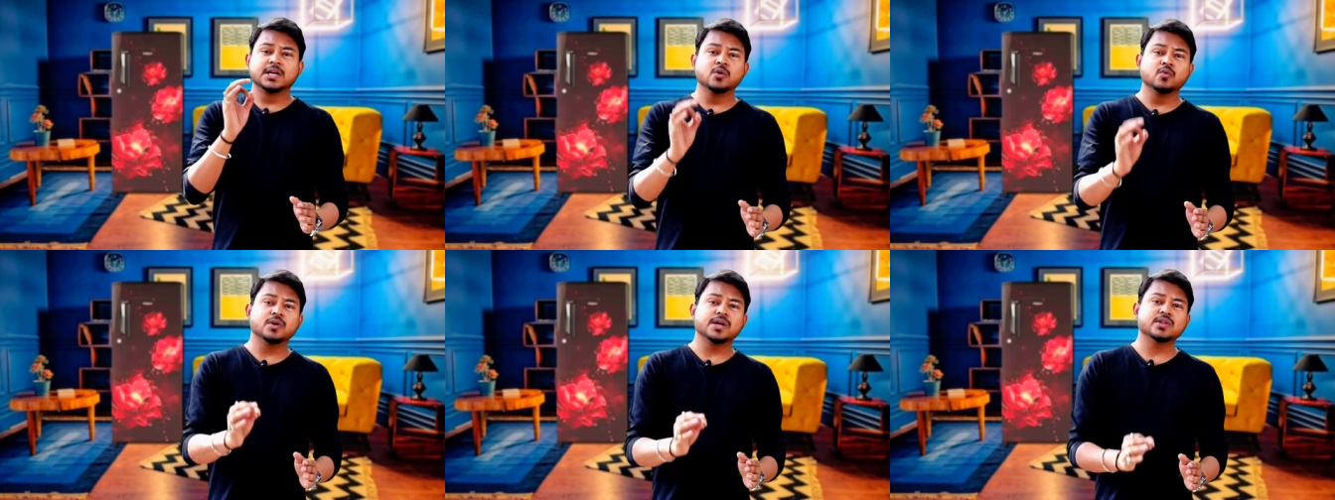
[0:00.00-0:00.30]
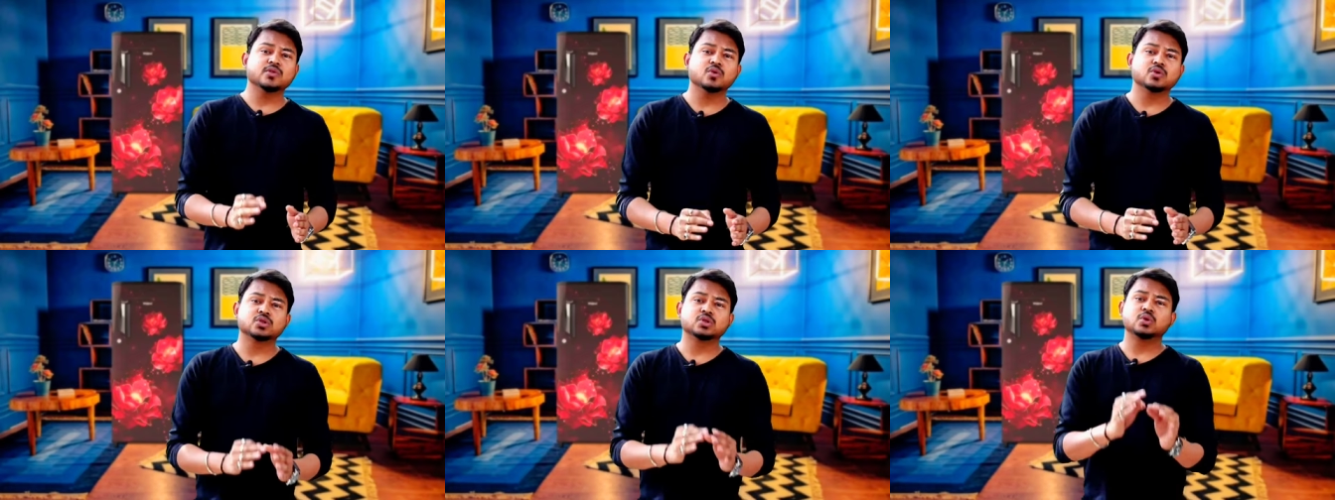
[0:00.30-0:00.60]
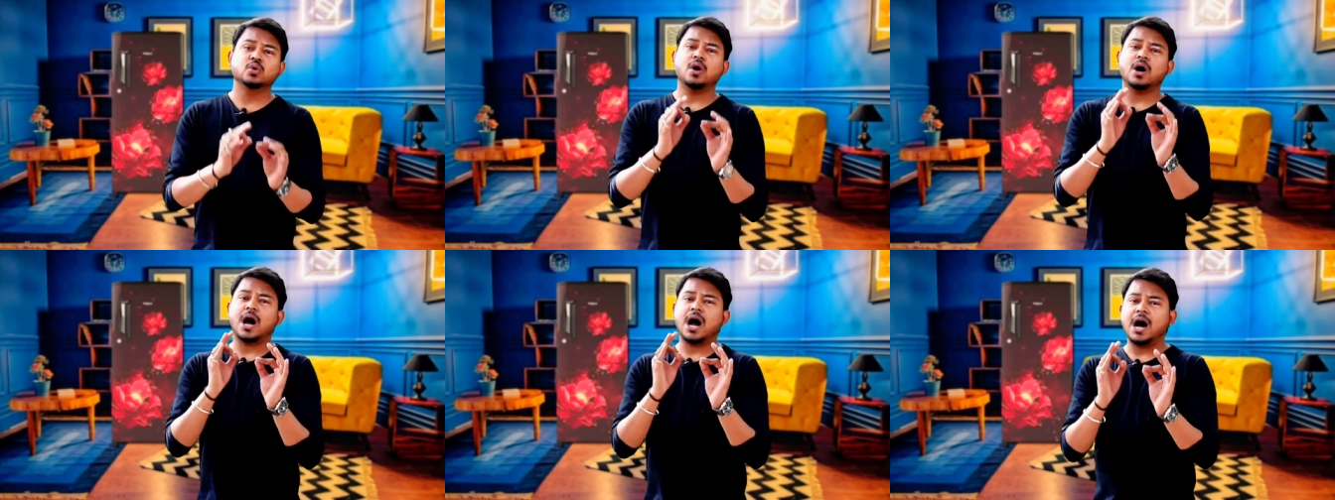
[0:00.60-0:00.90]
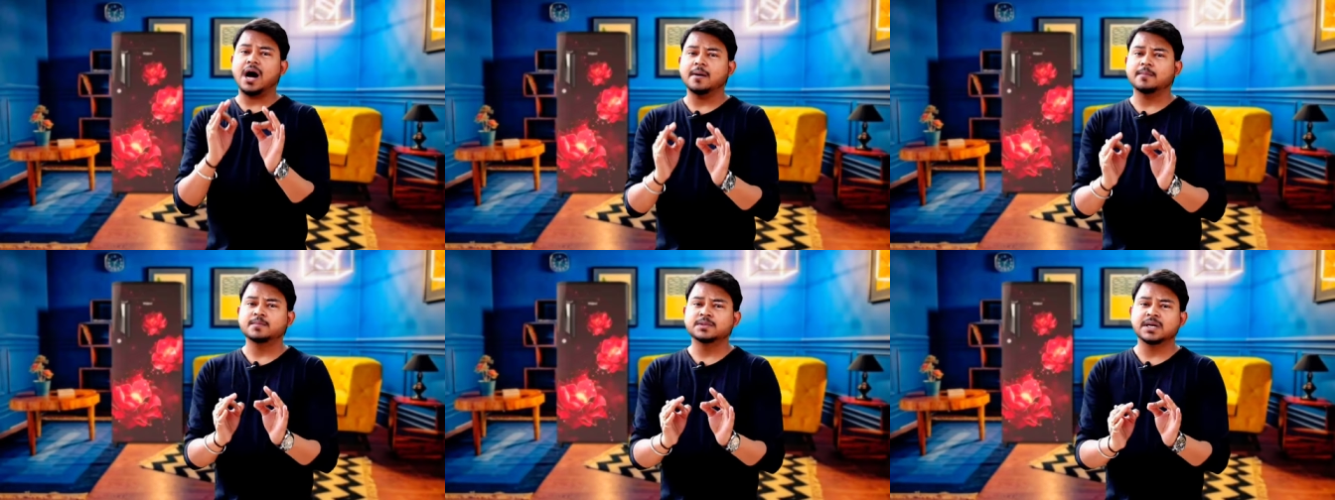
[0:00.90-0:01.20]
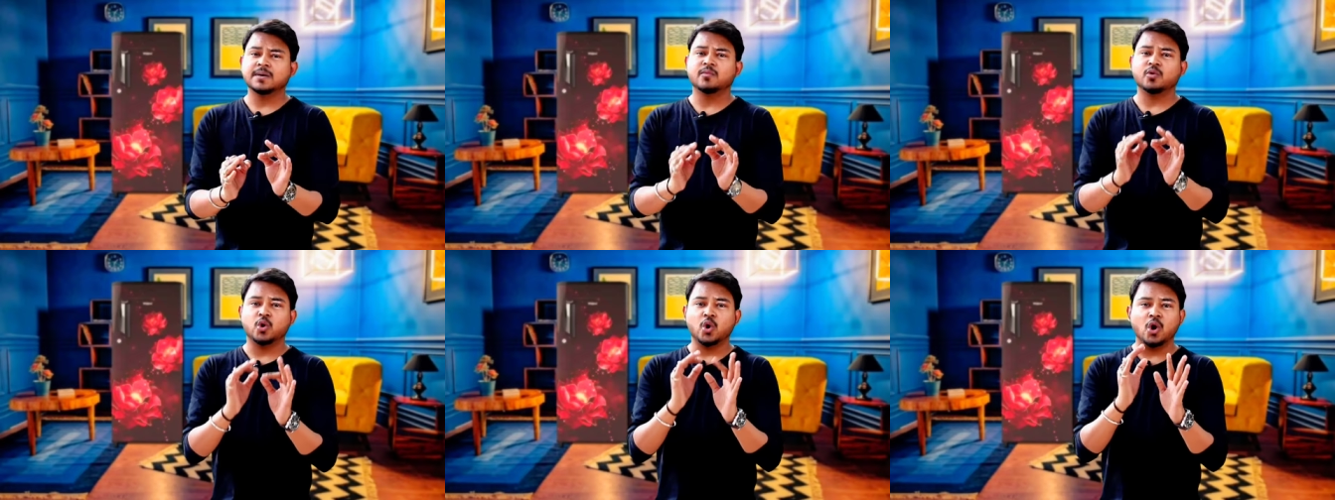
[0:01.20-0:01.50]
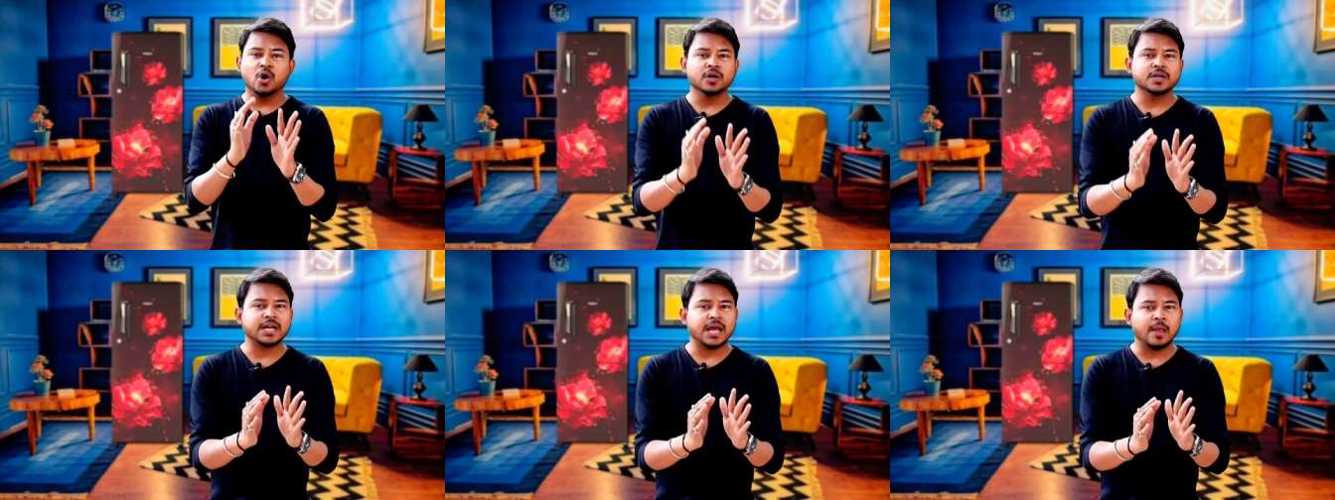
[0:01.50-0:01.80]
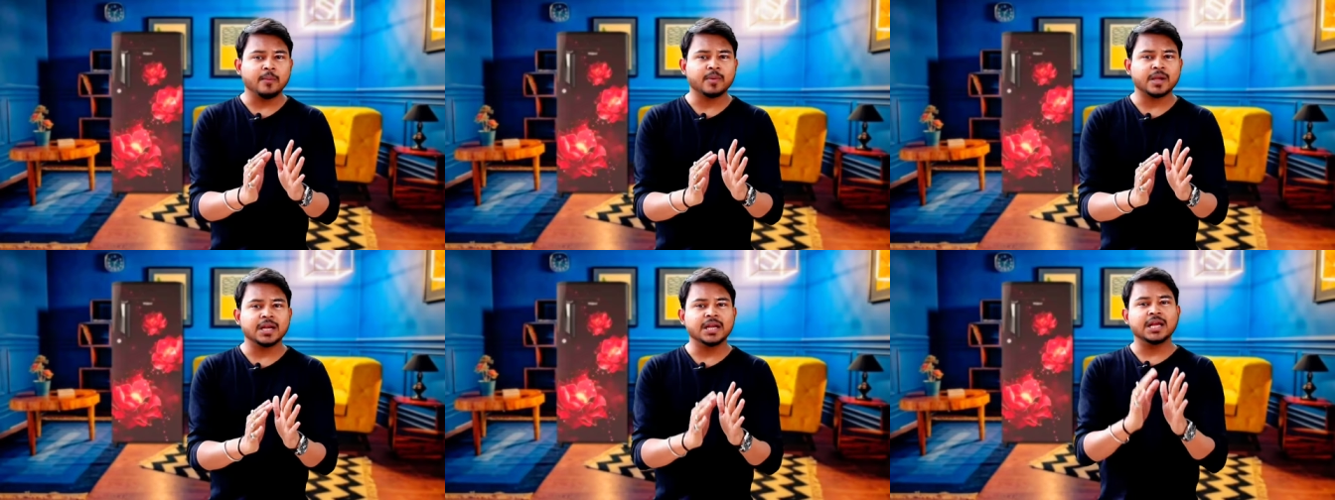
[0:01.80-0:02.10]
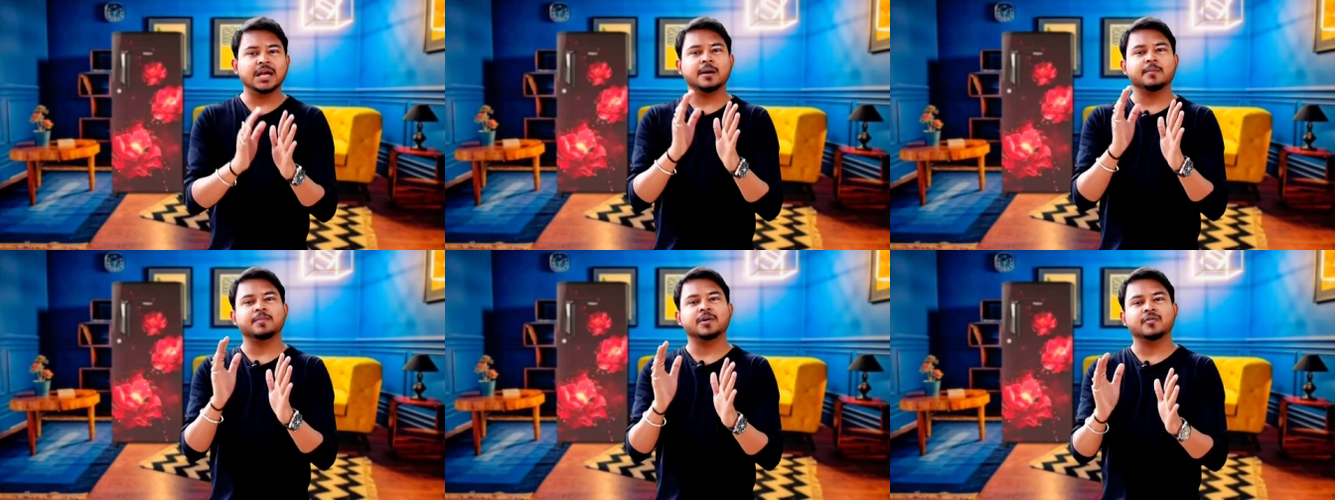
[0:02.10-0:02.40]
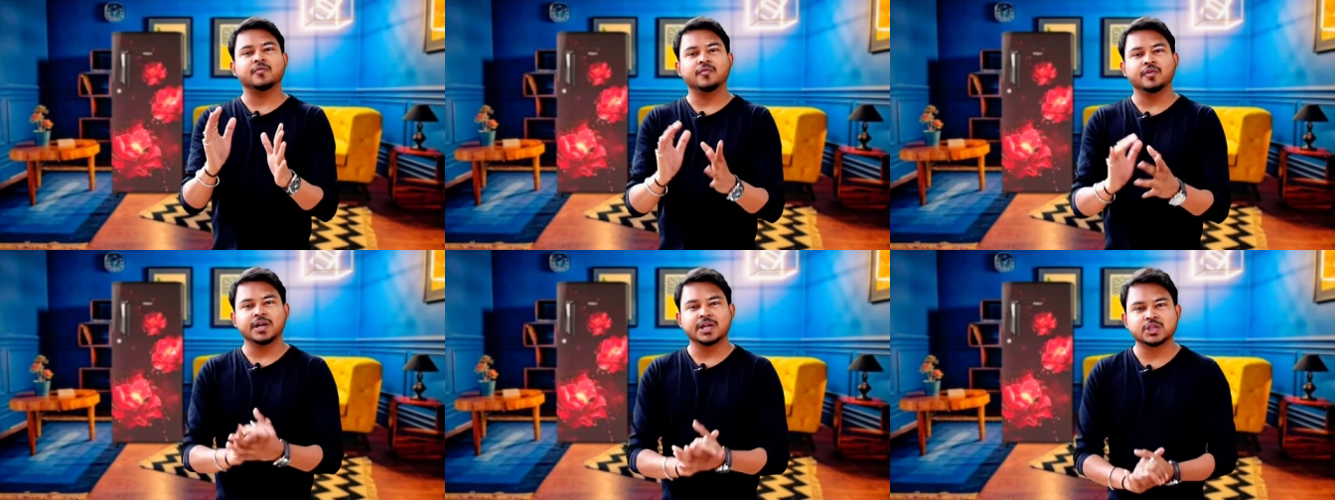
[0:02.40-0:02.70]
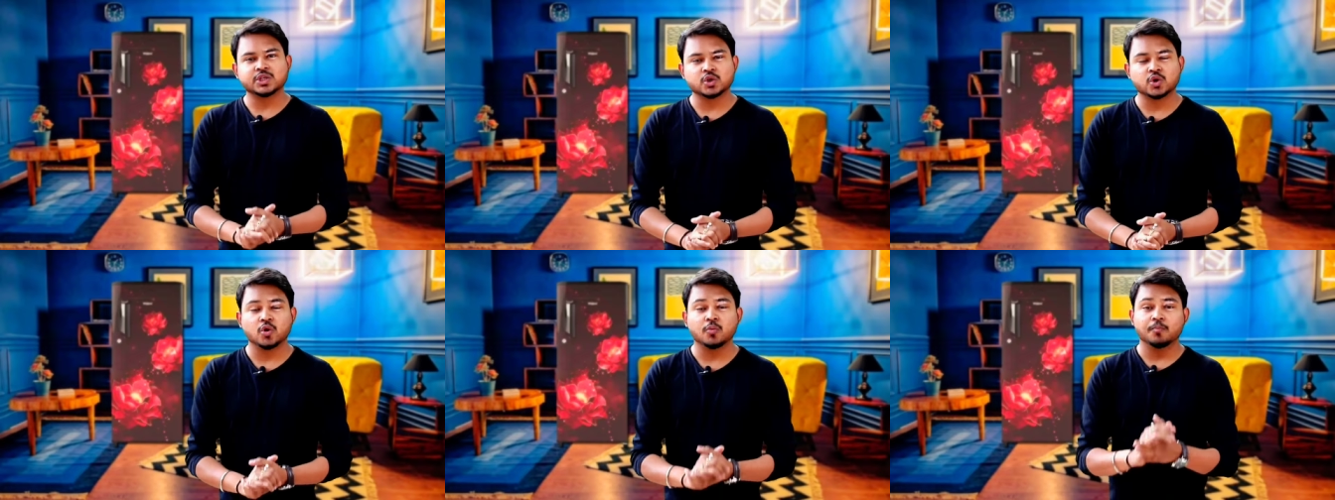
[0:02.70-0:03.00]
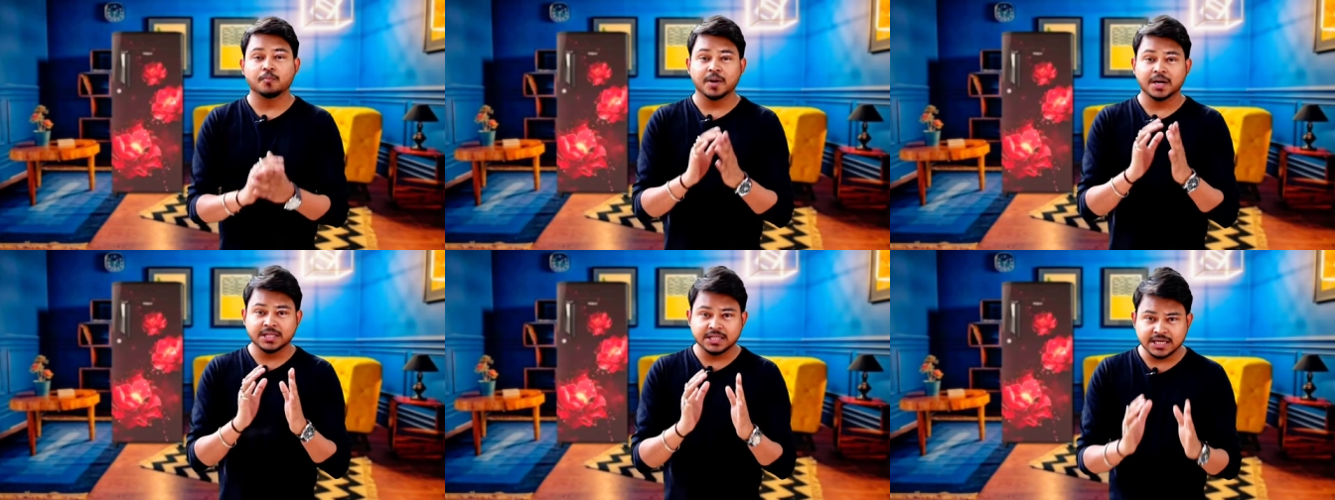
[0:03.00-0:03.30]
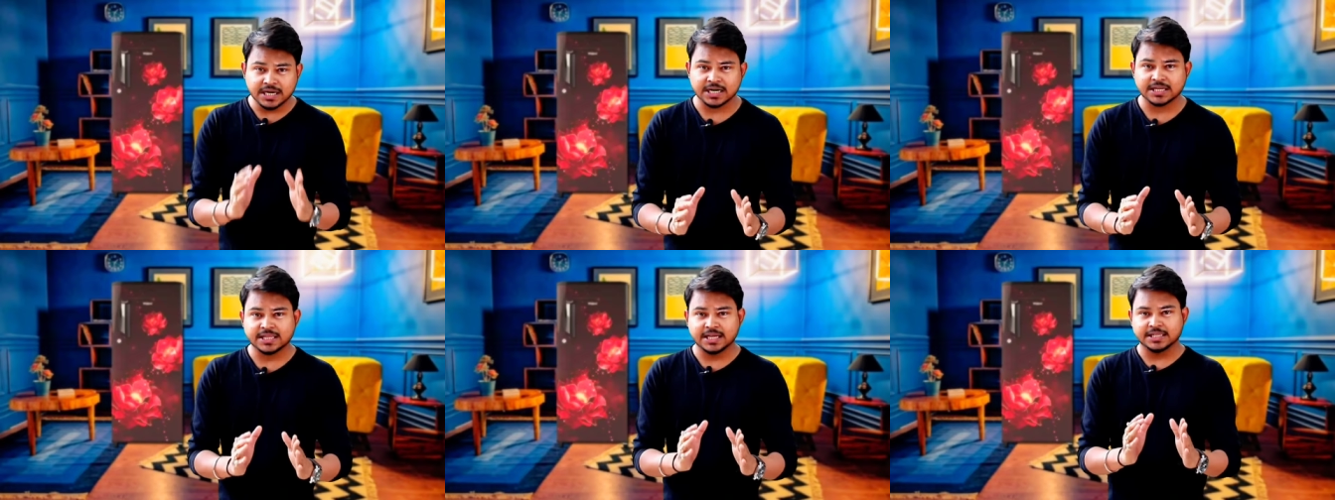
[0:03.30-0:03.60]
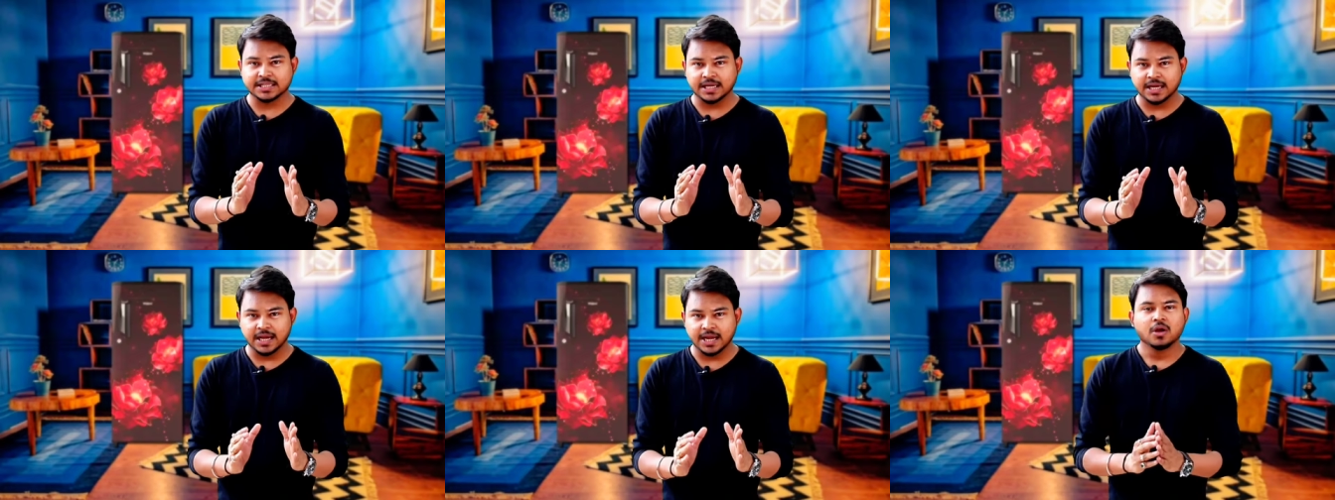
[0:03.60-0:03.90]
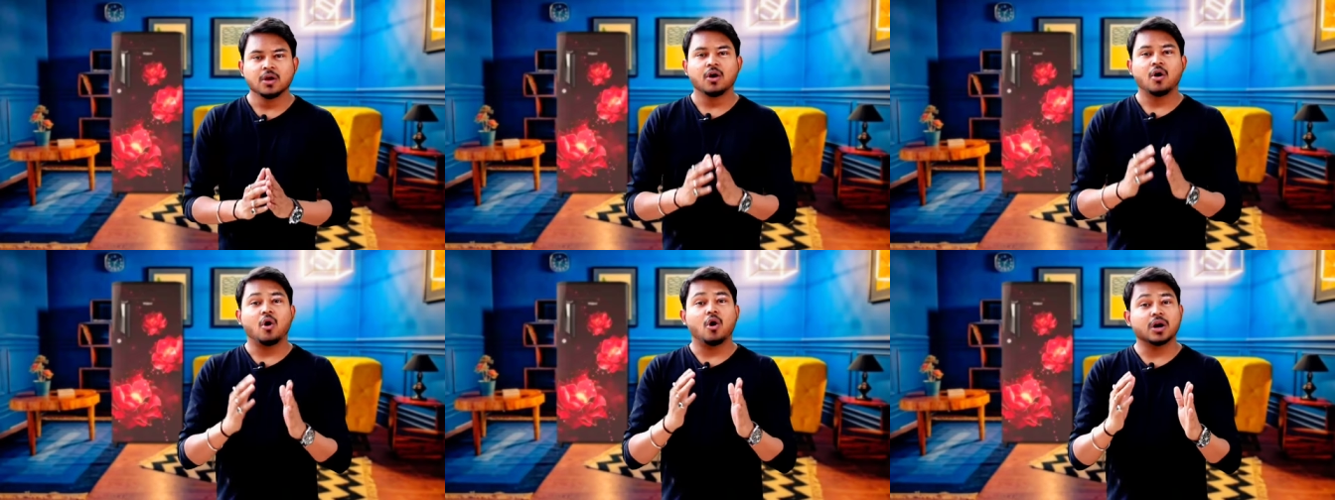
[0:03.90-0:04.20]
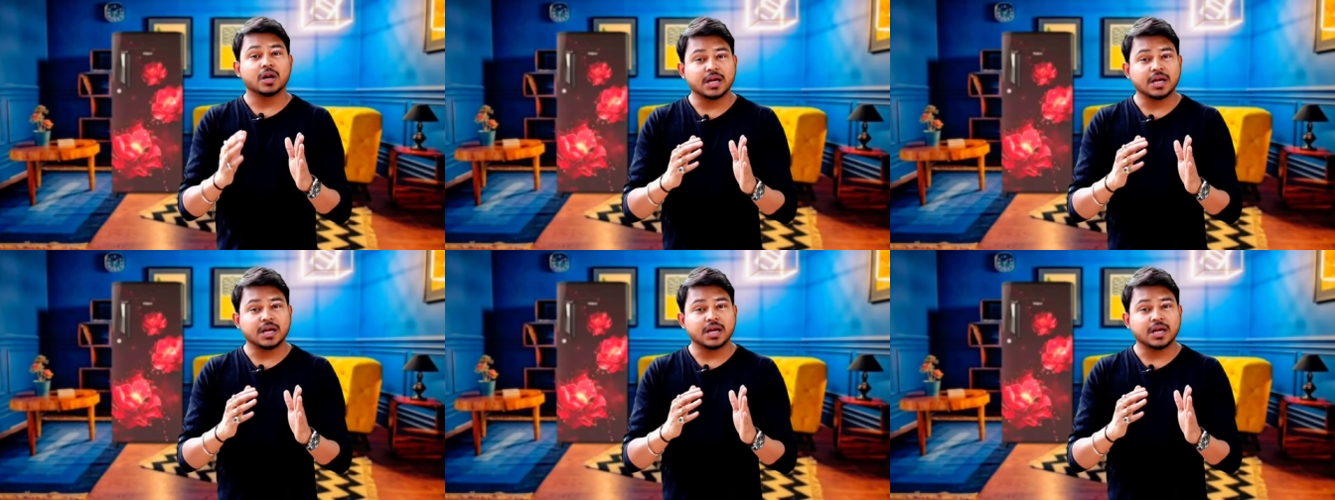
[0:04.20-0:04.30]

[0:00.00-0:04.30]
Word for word: क्योंकि दोस्तों आप जब लॉन्ग टाइम के लिए अपना फ्रिज को बंद कर देते हैं